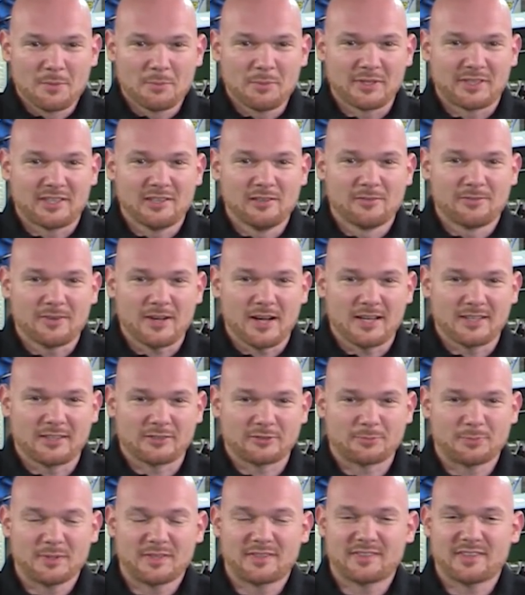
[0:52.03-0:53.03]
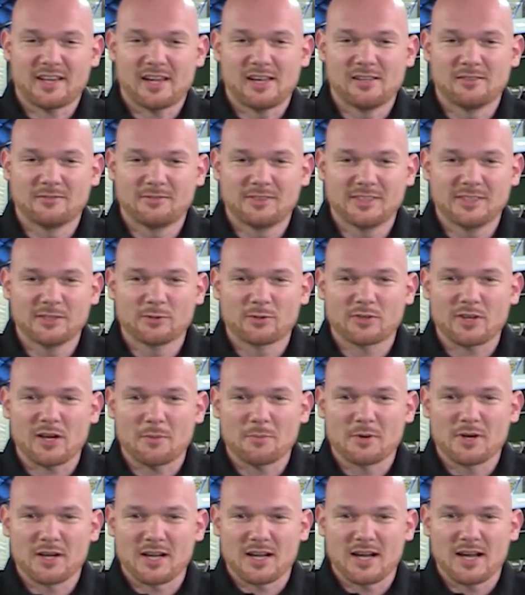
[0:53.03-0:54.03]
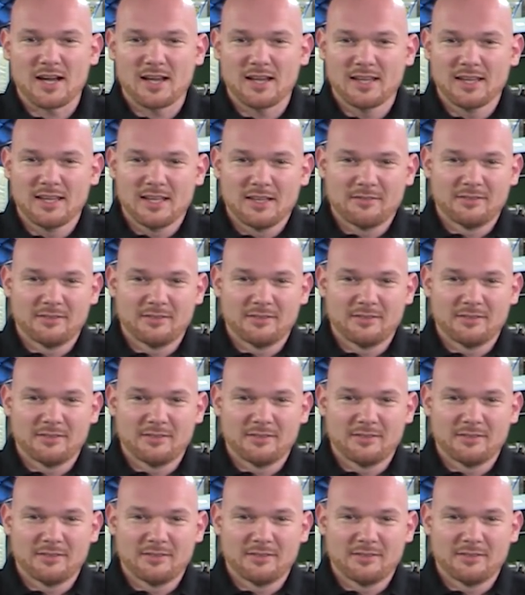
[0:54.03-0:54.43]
Mit Hilfe einer speziellen Videokamera